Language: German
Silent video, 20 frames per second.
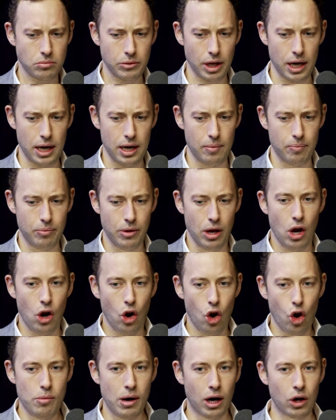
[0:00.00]
ähm,
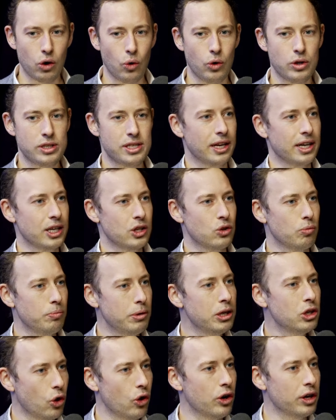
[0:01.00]
immer größer in Richtung
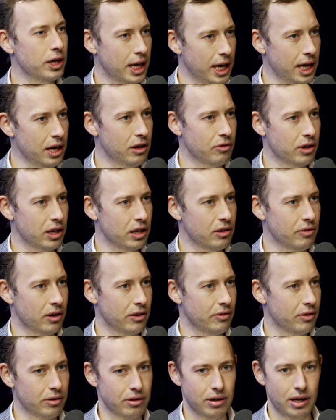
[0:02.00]
Bitcoin gehen wird,
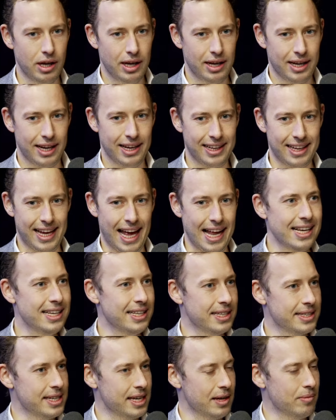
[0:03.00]
weil wenn äh, Geld
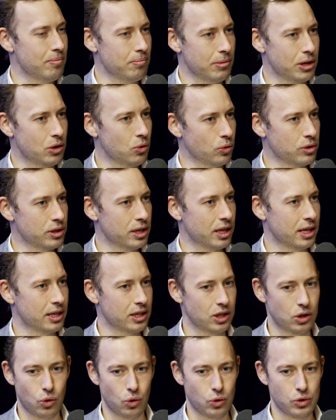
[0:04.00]
ist eben mitunter
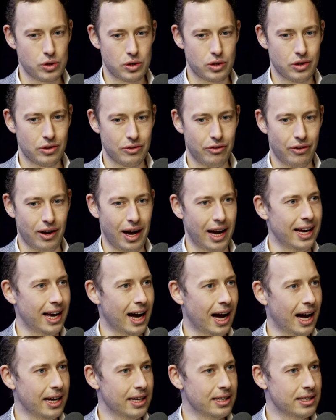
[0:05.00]
die größte
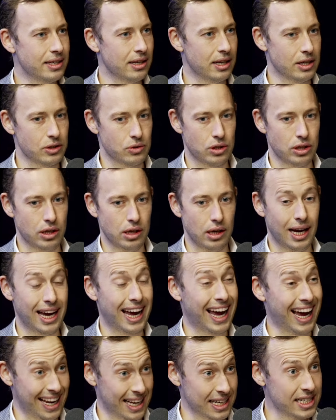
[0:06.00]
Freiheit, also die
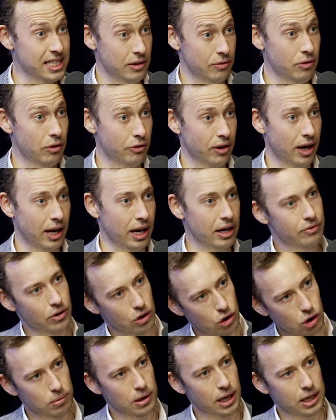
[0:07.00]
relative Freiheit, wir
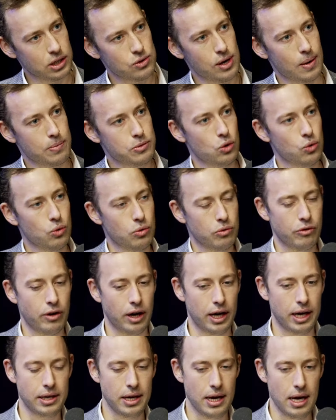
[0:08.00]
kommen gleich zur absoluten
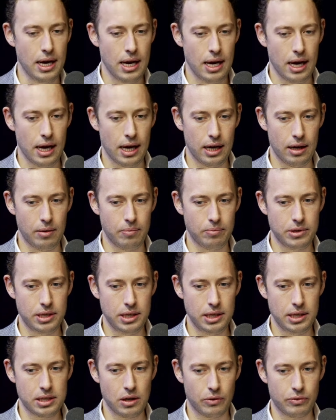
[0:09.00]
Freiheit, ähm,
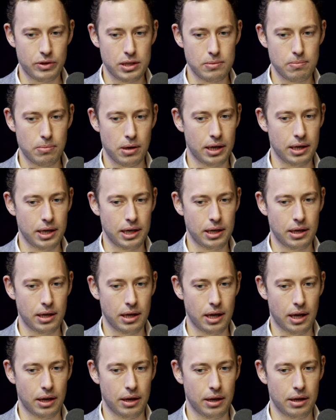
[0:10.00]
die es auf diesem Planeten
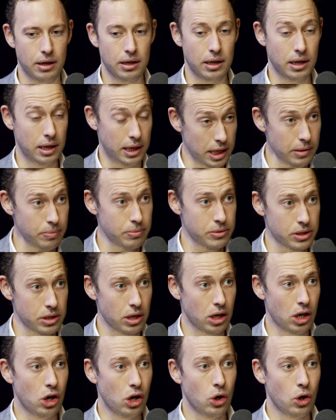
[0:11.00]
dann gibt.
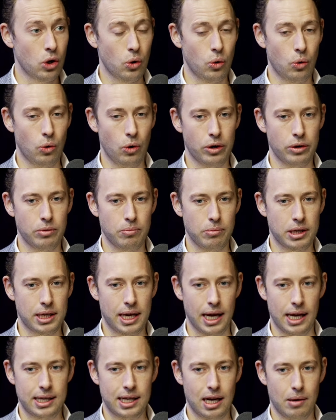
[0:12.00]
Und mit
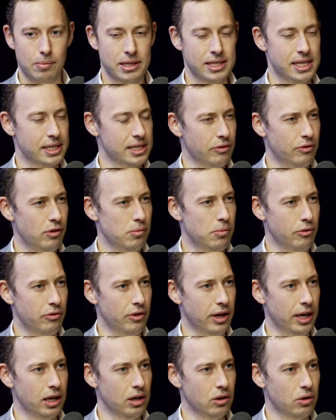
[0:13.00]
Geld kann man sehr, sehr viel
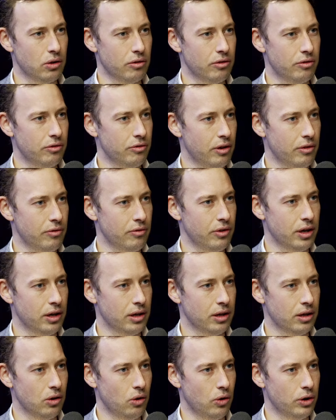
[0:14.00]
bewegen. Und wenn
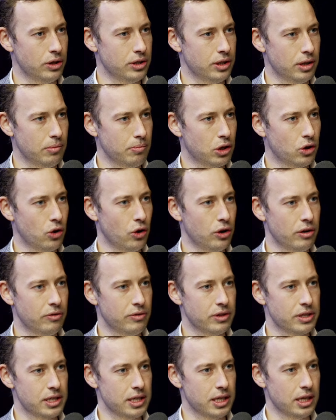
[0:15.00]
wir heute in Bitcoin
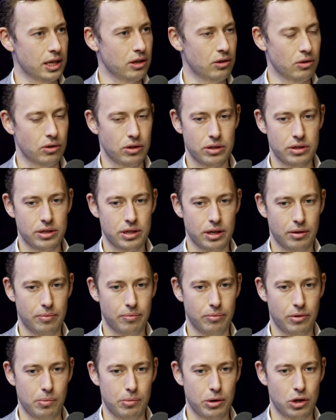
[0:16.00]
investieren und
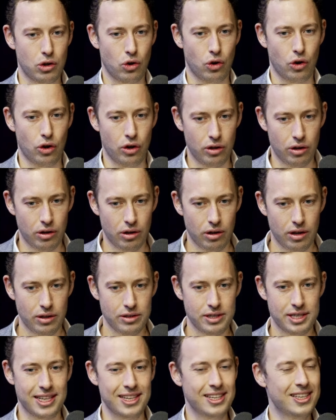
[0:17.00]
ähm, der Bitcoin
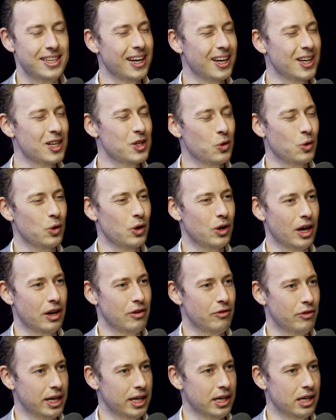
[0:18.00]
sich in die Richtung
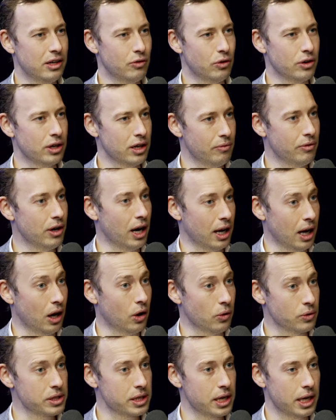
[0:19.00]
entwickelt, von dem wir alle
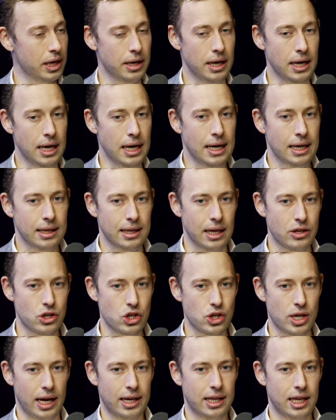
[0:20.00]
ausgehen, dann
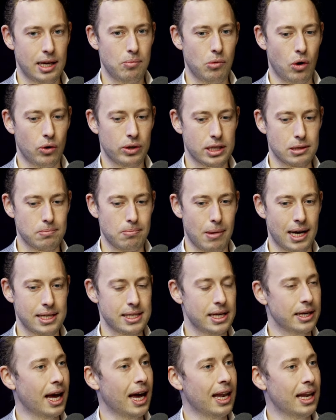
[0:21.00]
steigt eben auch das Maß
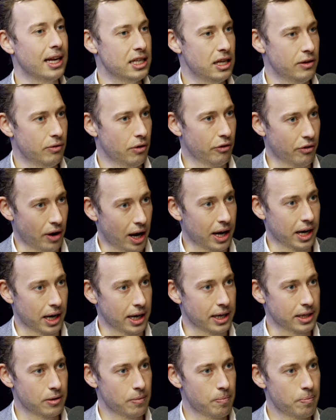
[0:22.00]
an relative
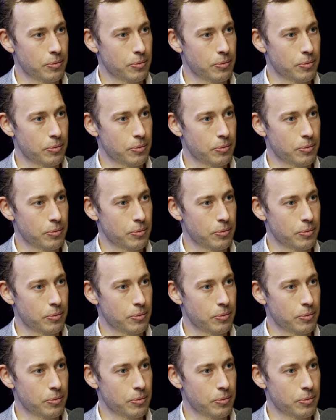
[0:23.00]
Freiheit.